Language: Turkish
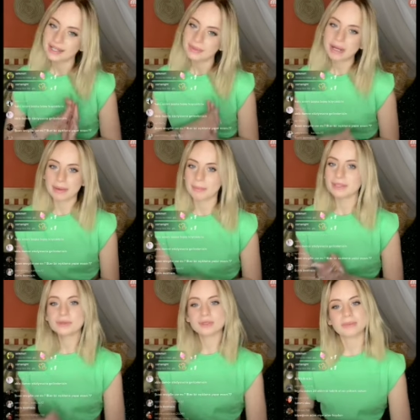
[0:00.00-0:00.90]

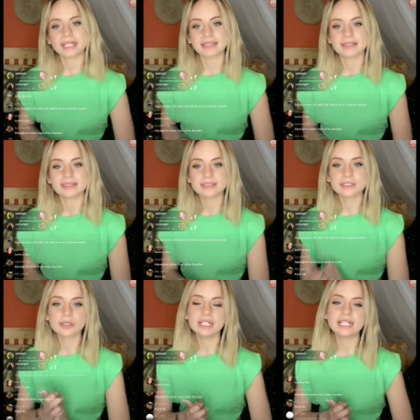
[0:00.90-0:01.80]
Bakmayı unutmayın.
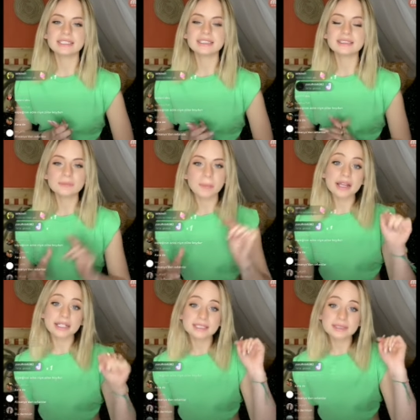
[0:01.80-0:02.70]
Storylerinizin
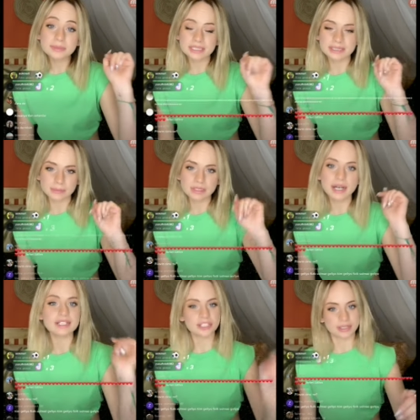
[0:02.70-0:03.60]
paylaşım kısmını
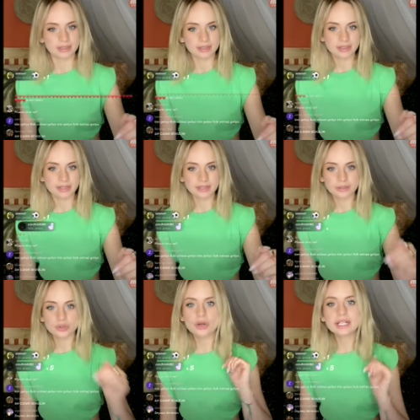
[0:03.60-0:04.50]
açın.
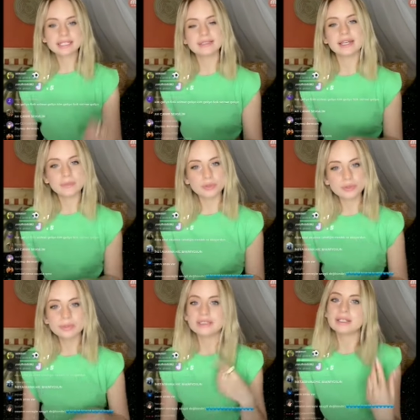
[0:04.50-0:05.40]
Sonra
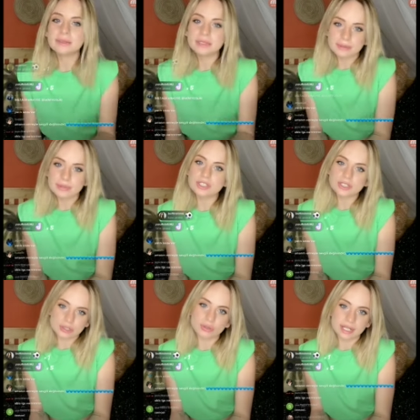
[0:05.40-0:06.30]
indiremiyorum. indiremediğim için
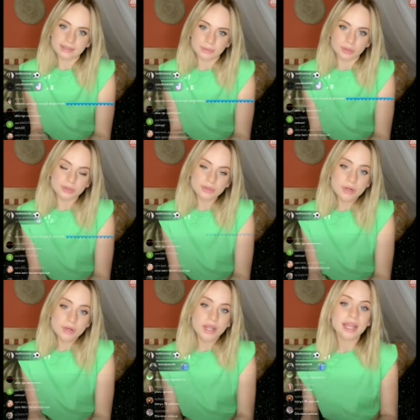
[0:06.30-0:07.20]
story atamıyorum.
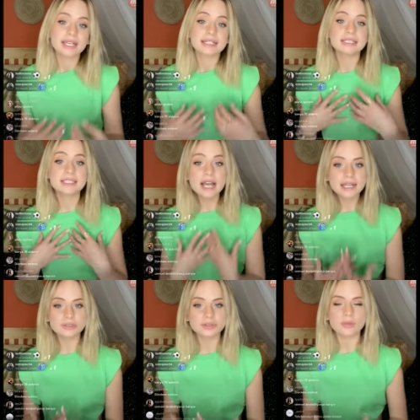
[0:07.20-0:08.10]
Rica
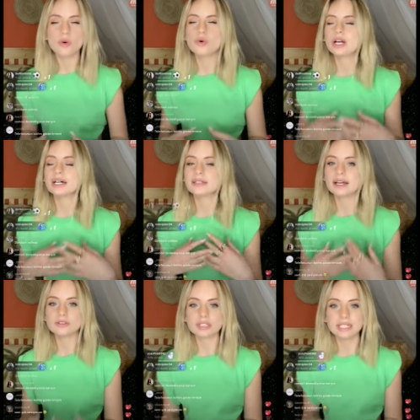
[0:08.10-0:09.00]
ediyorum. O kadar
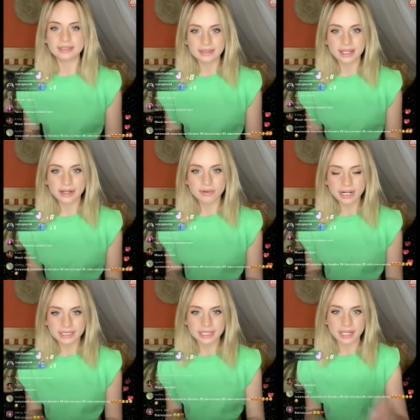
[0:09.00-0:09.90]
güzel editler
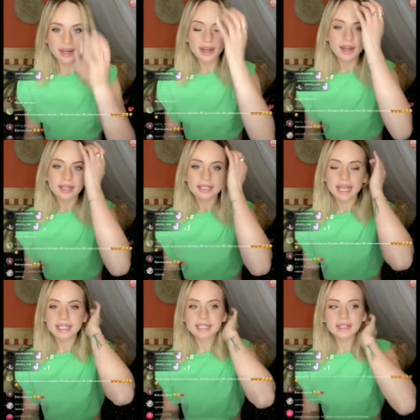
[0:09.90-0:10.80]
var ki.
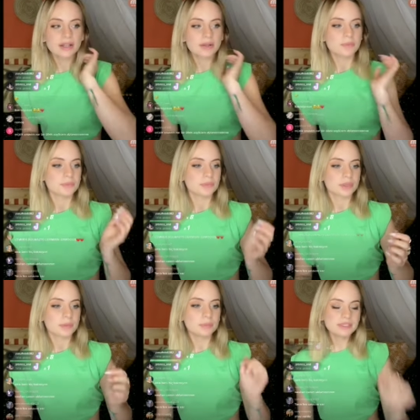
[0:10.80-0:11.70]
Yani
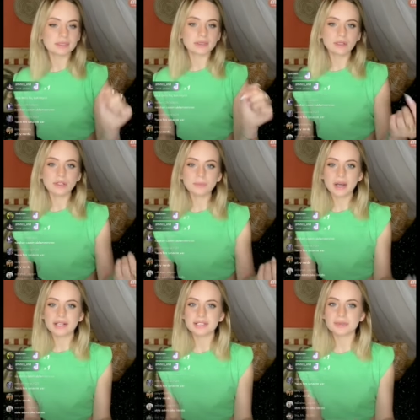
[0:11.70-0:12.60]
bir tıklıyorum
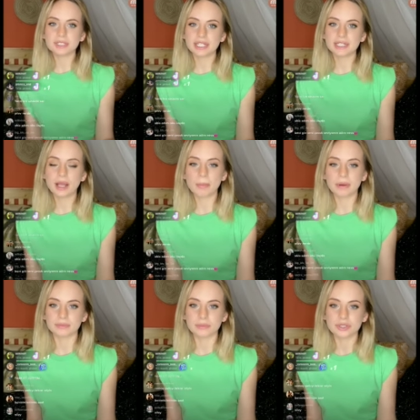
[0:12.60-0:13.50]
paylaşım şeyini
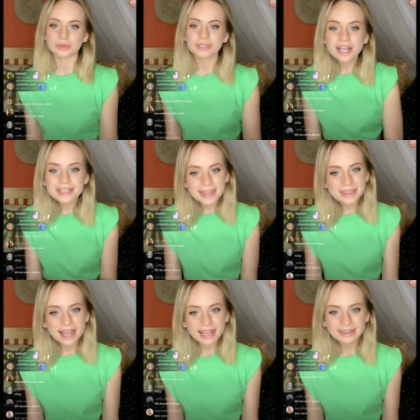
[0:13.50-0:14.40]
kapatmış. Ya
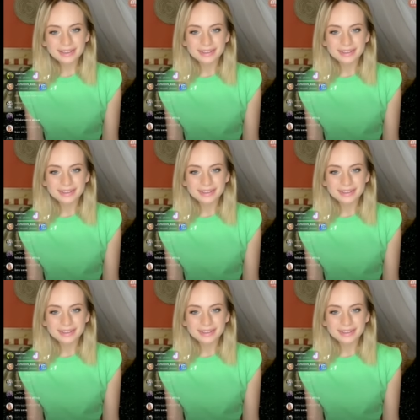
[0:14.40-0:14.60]
neden?